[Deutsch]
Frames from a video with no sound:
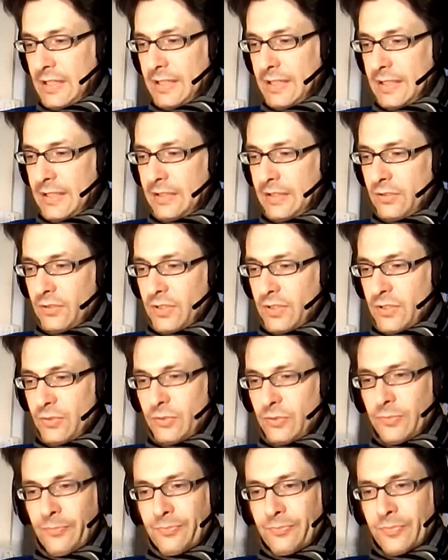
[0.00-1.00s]
ein und
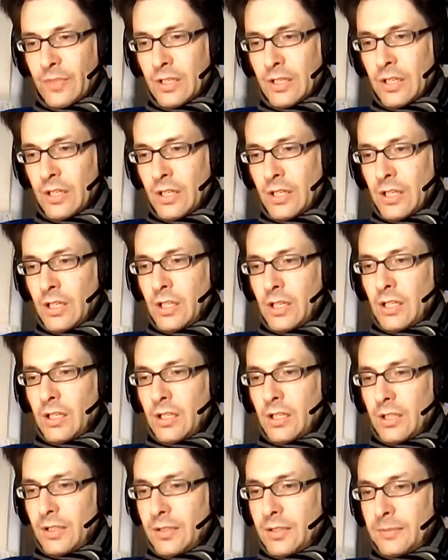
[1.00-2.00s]
so.
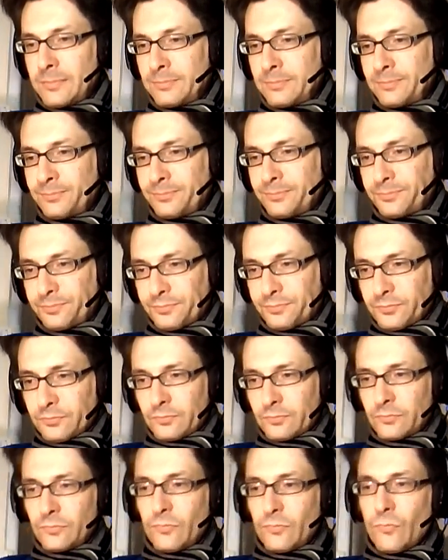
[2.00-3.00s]
Ähm,
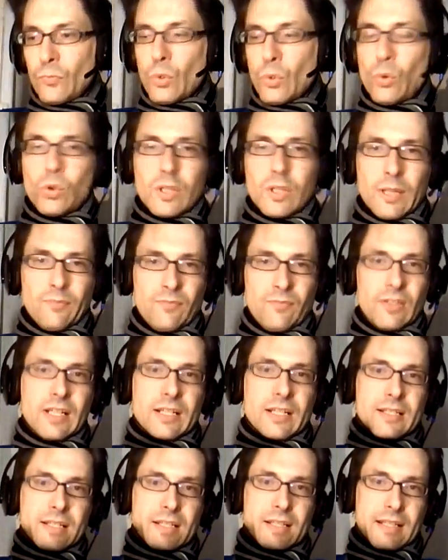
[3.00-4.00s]
und eben wie
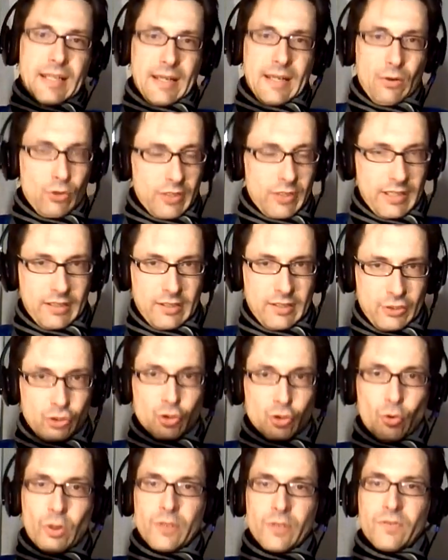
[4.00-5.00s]
das auch ihn
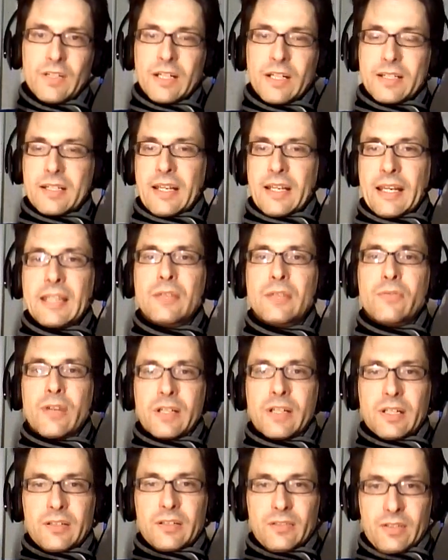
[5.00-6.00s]
stört, wie das
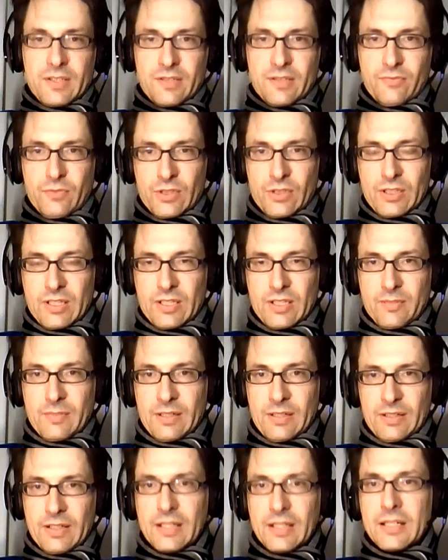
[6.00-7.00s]
gerechtfertigt ist, wird, dass
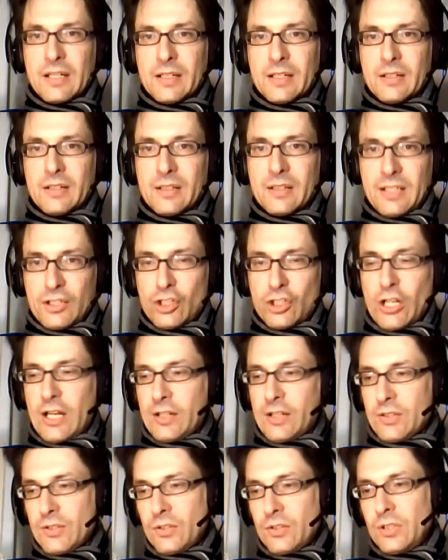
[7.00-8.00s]
man Kinder nicht
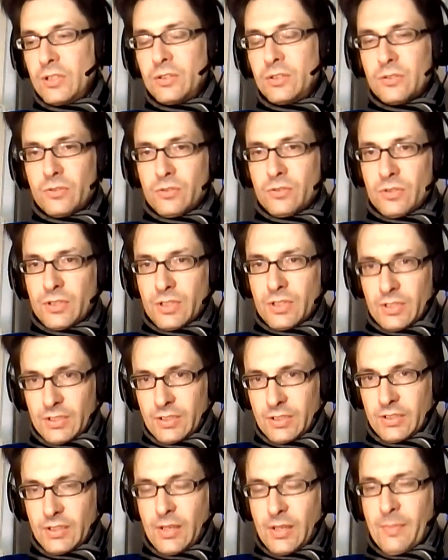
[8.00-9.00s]
schlagen soll und
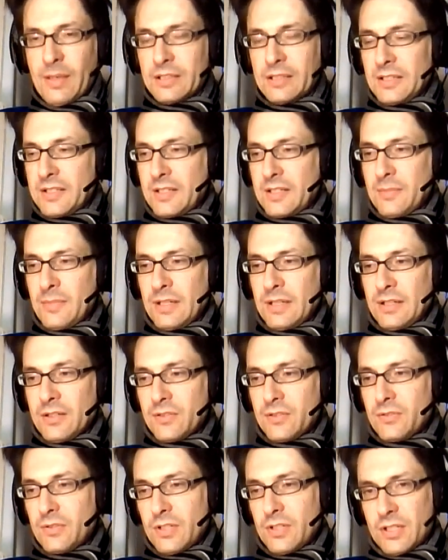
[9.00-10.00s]
äh, er macht das eben
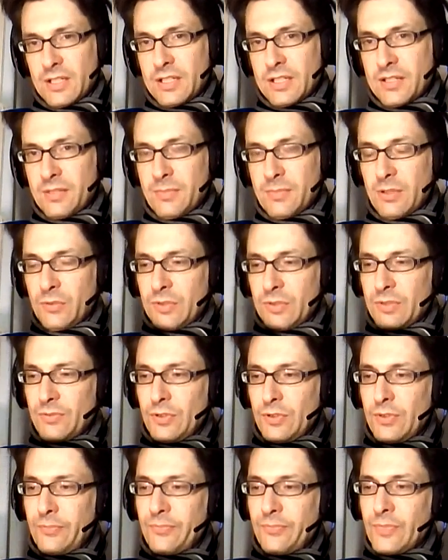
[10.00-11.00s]
anders und das lese ich mal kurz
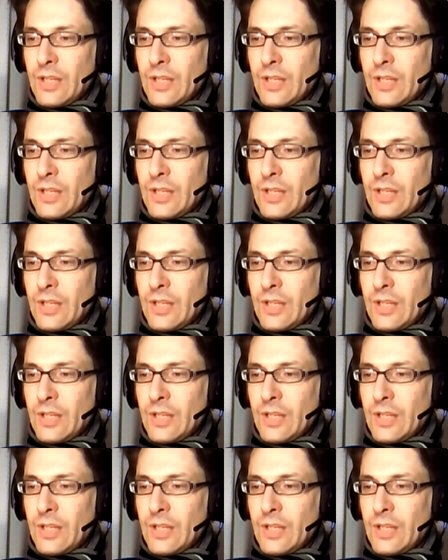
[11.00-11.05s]
vor.